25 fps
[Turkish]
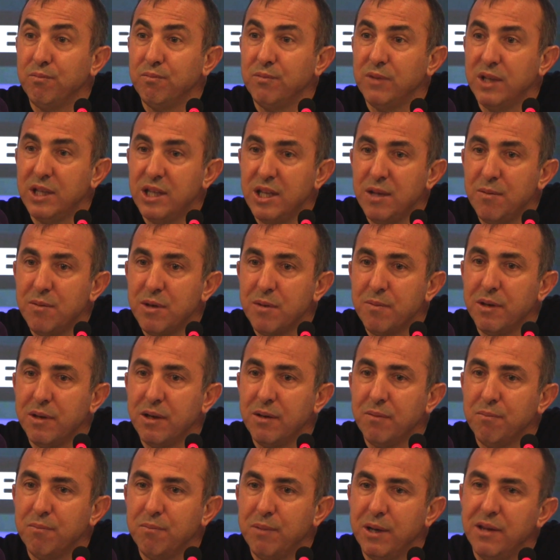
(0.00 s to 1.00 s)
Dediğim gibi
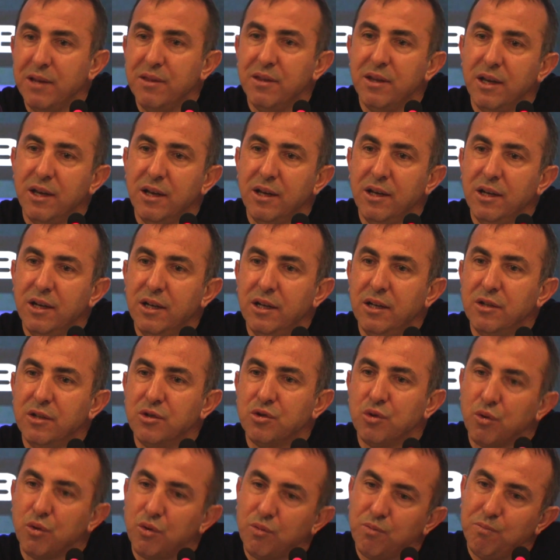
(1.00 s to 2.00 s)
ben de
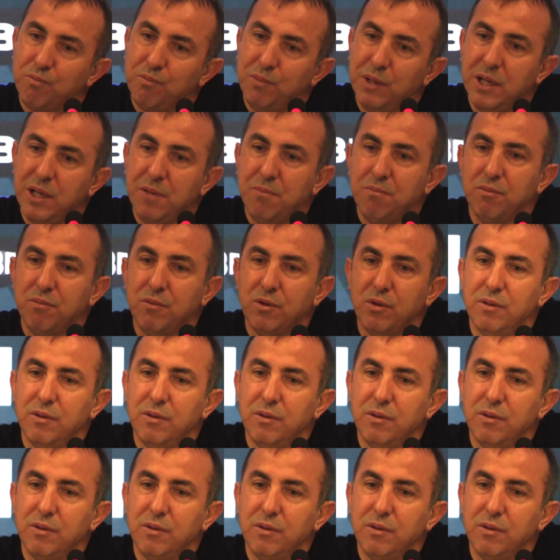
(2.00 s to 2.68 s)
çok benim